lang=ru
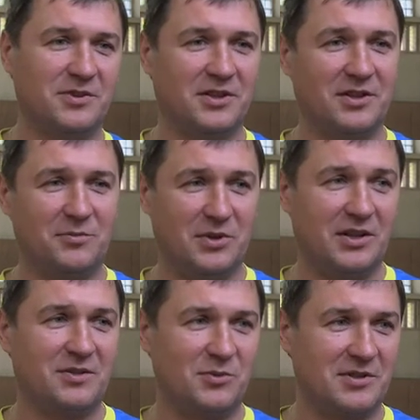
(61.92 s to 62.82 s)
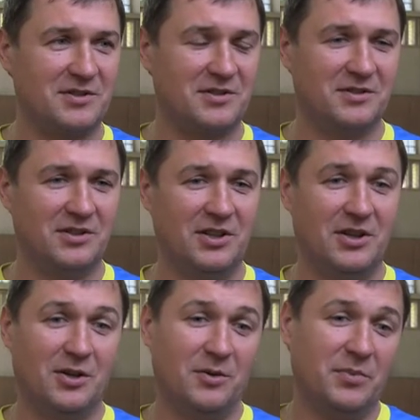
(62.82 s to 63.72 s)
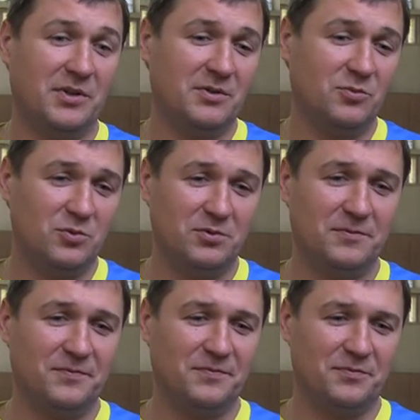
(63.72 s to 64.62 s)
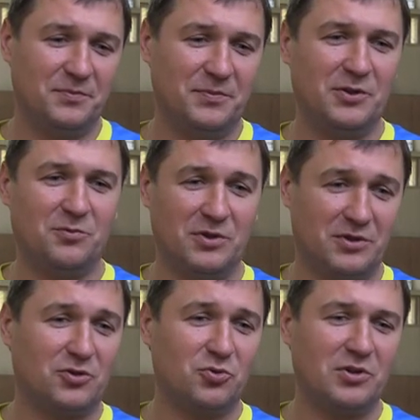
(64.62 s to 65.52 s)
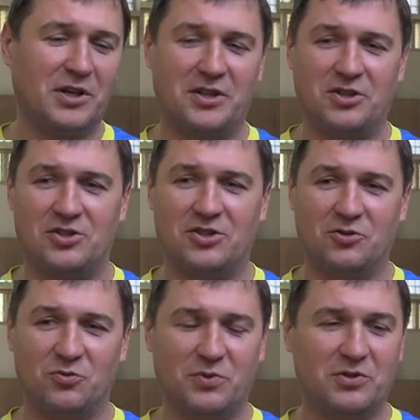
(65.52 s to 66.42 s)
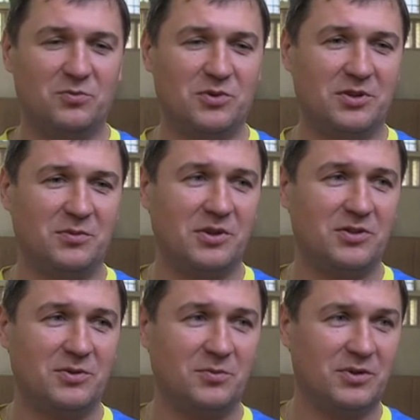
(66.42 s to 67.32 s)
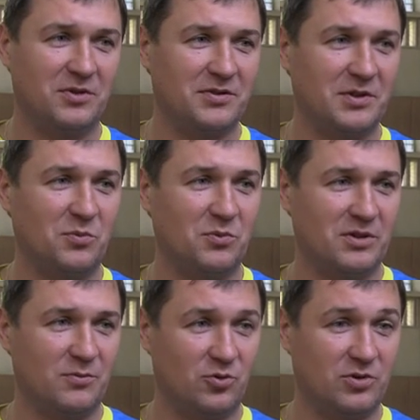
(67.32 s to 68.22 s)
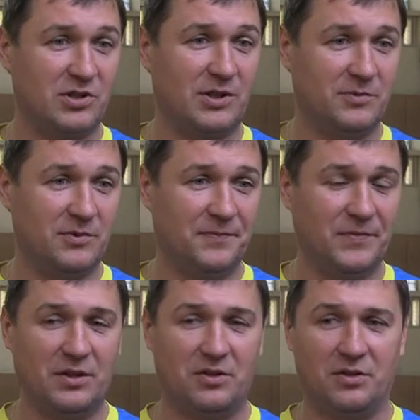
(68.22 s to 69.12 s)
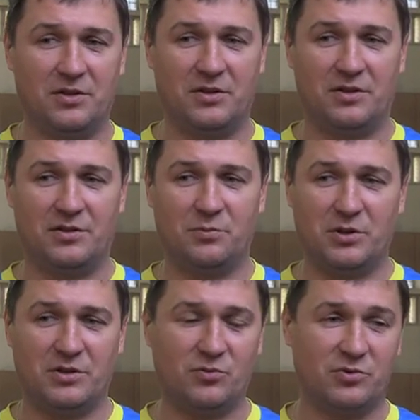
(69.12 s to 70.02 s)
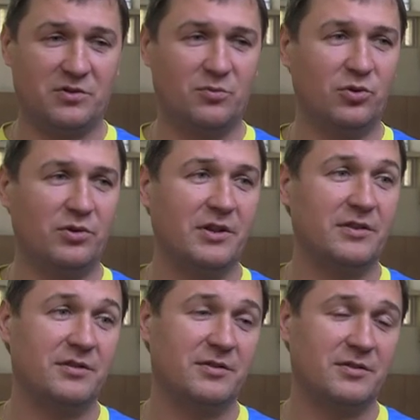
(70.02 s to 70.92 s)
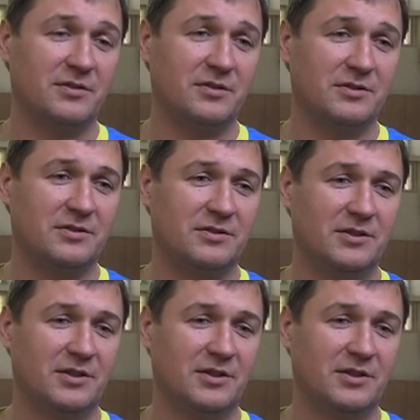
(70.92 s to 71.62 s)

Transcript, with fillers: иногда менять место. Поэтому первым это шутка, конечно, но первым делом, конечно, мы всеми мыслями уже там. И ребята рвутся в бой и хотят э,